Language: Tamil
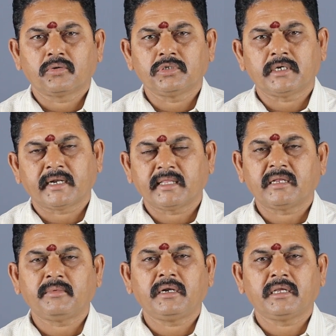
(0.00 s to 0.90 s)
கொஞ்சம்
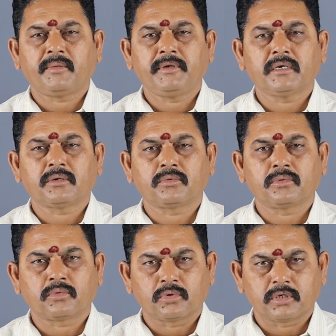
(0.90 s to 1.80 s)
அன்னதானமாக நீங்கள் அப்படியே
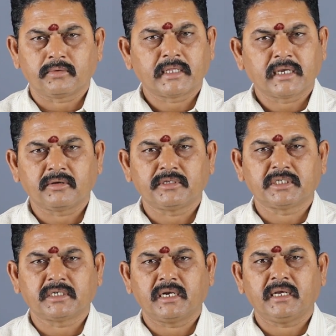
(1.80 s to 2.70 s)
கொடுத்துட்டு வந்தீங்கன்னு
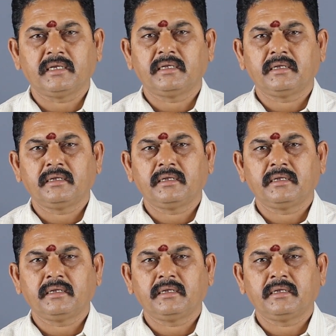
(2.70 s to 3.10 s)
வச்சுக்கிங்களேன்